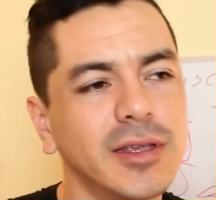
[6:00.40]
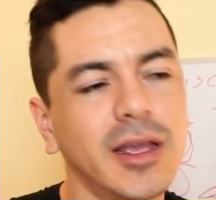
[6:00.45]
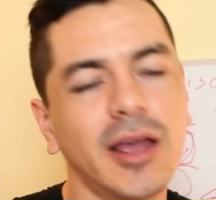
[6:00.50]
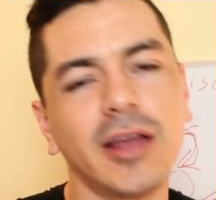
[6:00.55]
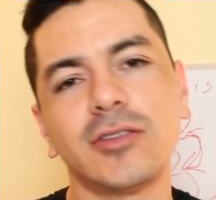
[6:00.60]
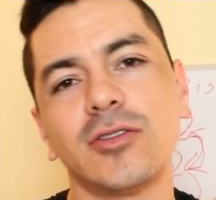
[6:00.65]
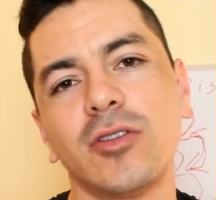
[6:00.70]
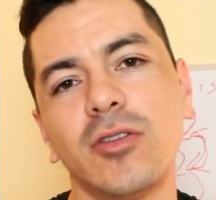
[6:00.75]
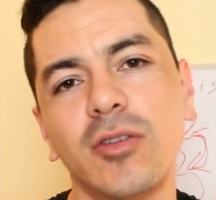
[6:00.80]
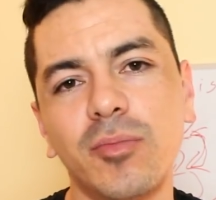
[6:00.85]

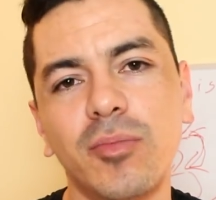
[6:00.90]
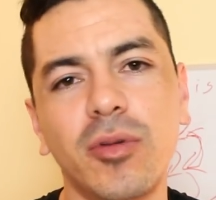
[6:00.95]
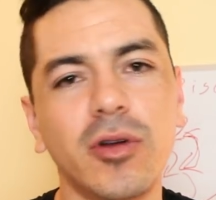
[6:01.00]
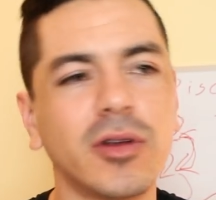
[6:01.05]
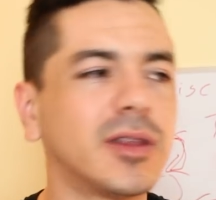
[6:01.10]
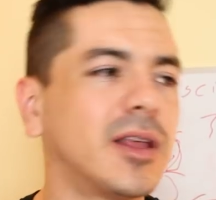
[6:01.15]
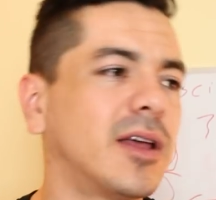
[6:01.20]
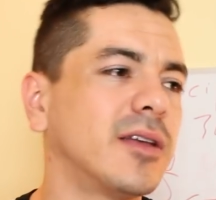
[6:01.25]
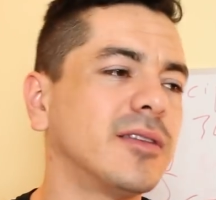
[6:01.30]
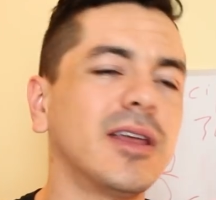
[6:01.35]
ya esto no
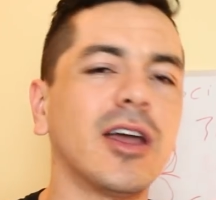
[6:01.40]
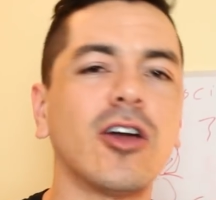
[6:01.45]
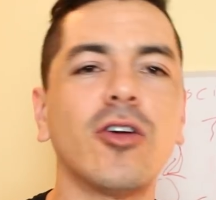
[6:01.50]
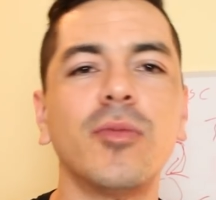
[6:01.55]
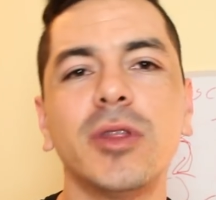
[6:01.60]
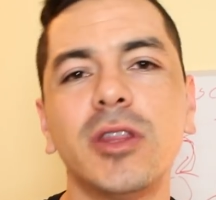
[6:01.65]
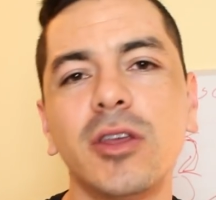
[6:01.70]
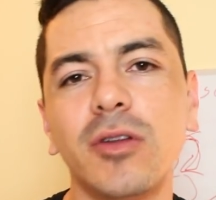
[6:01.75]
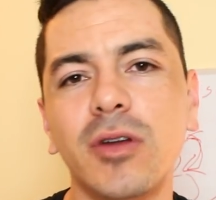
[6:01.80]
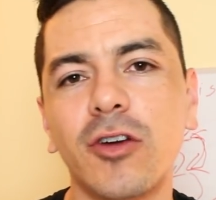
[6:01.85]
importa, ya
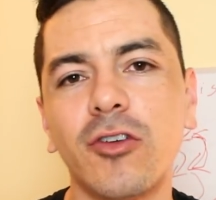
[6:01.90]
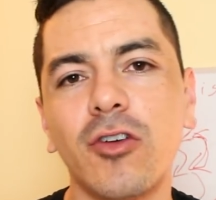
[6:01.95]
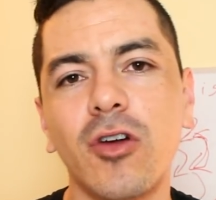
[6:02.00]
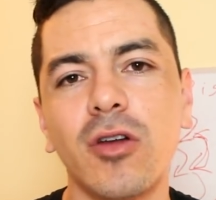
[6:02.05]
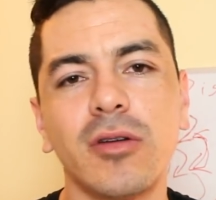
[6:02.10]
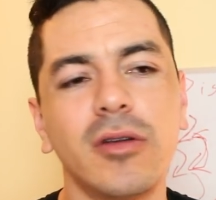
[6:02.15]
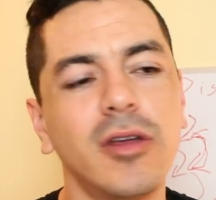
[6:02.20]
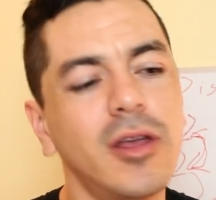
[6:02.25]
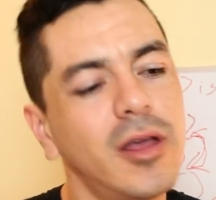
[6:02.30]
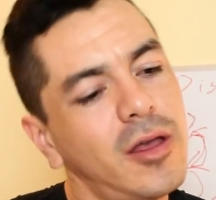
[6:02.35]
cometí un
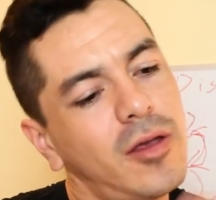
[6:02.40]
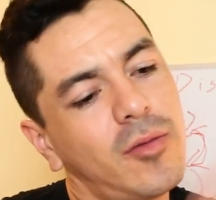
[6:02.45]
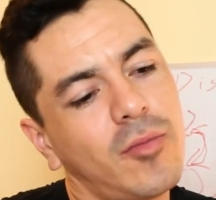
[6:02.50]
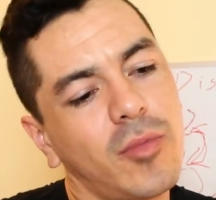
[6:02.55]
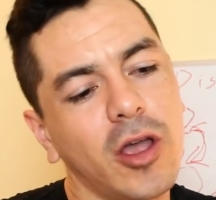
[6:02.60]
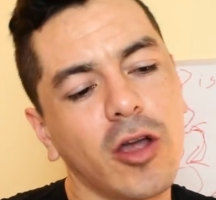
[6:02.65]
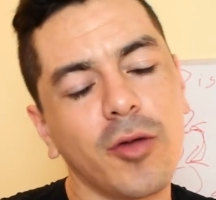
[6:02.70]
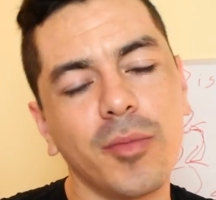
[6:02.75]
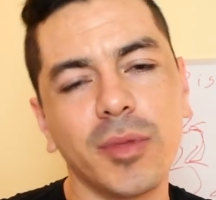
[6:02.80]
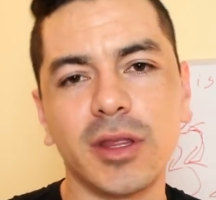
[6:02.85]
error,
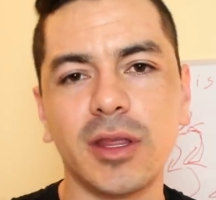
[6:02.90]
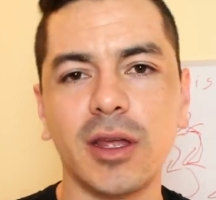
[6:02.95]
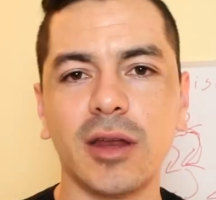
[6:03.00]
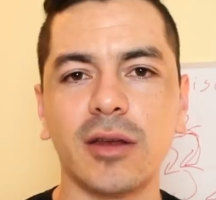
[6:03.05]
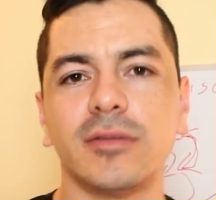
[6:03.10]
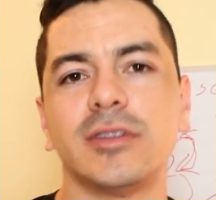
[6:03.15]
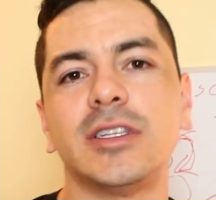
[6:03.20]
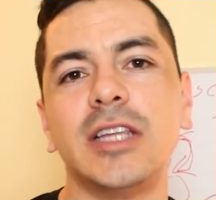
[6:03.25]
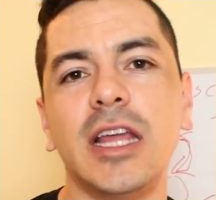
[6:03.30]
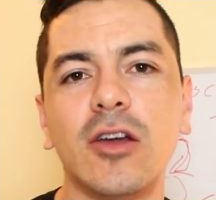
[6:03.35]
voy a
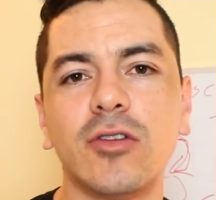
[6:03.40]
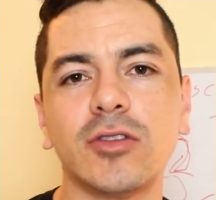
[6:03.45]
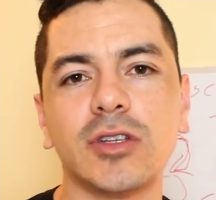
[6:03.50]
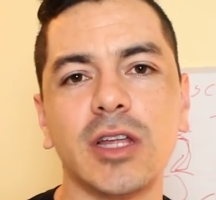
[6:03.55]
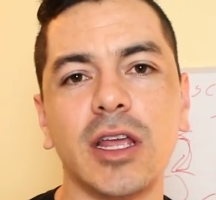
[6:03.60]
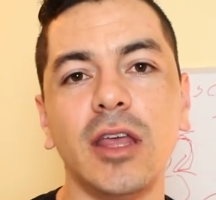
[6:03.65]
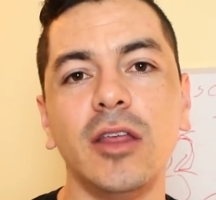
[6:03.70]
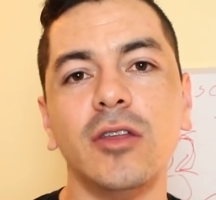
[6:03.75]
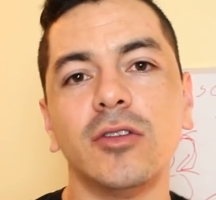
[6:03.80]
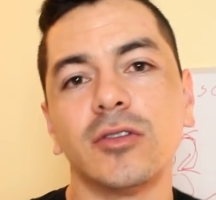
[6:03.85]
cometer cinco
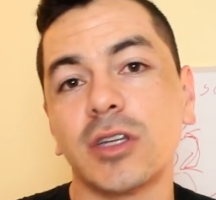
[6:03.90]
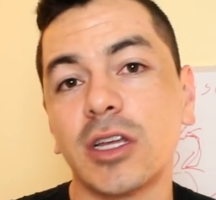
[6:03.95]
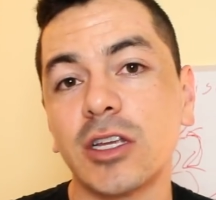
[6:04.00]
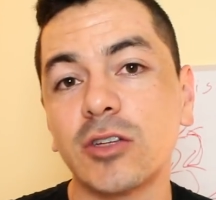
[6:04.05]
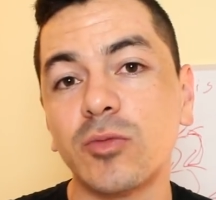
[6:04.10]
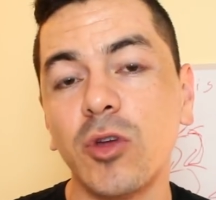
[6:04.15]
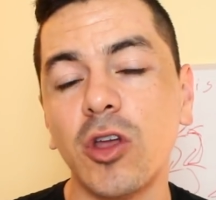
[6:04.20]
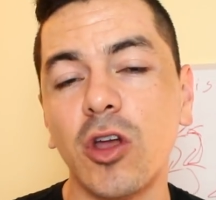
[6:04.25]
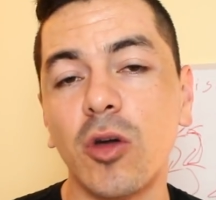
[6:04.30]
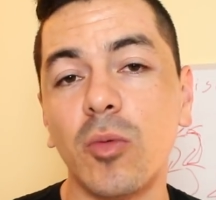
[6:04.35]
seguidos, que
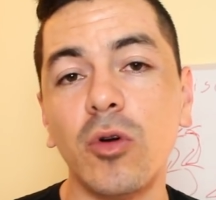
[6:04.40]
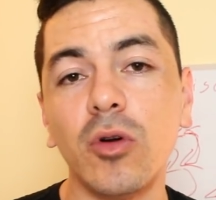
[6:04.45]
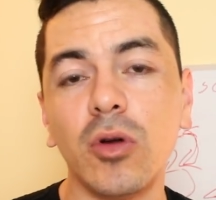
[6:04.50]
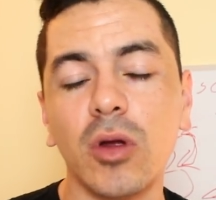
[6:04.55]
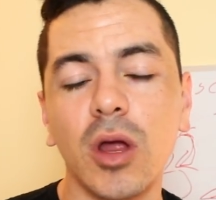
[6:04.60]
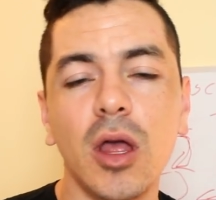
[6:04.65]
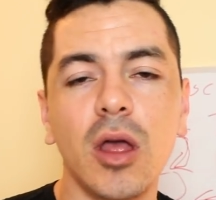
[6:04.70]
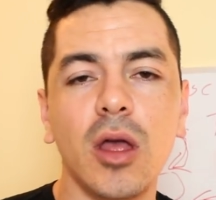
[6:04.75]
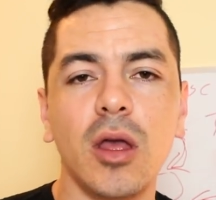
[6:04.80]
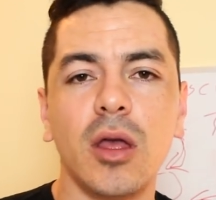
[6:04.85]
es muy común.